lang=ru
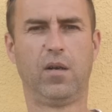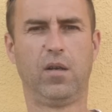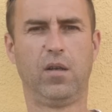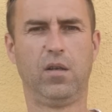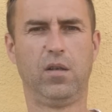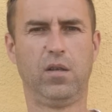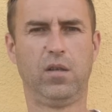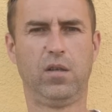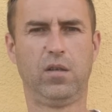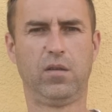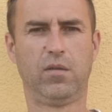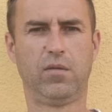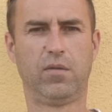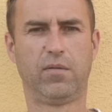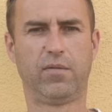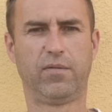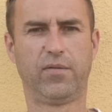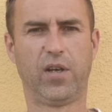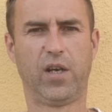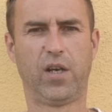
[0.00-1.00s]
И
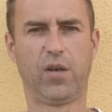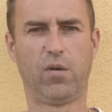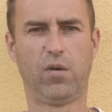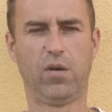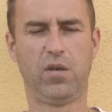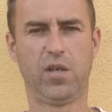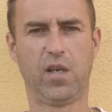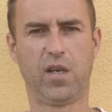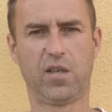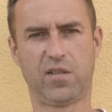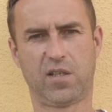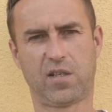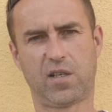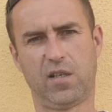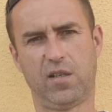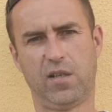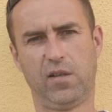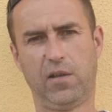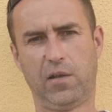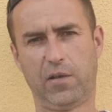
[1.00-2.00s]
второй я их
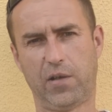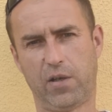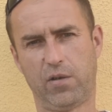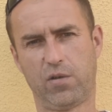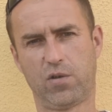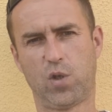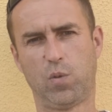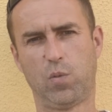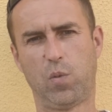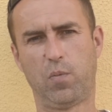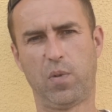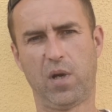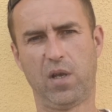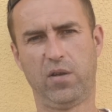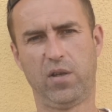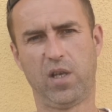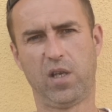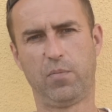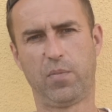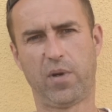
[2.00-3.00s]
заказал для того, чтобы
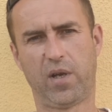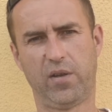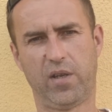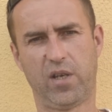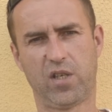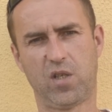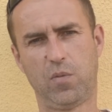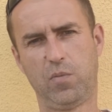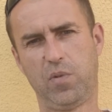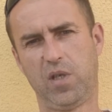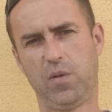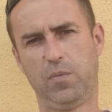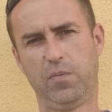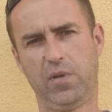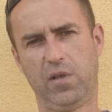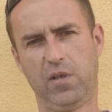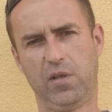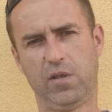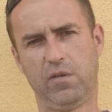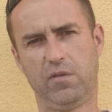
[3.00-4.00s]
поднять продажи
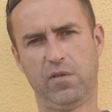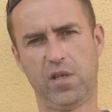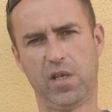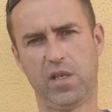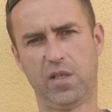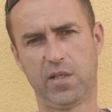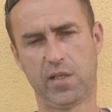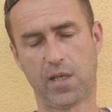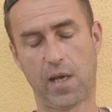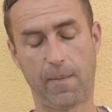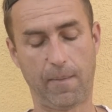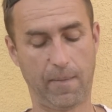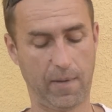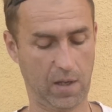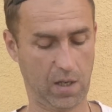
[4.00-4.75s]
перепелиного яйца.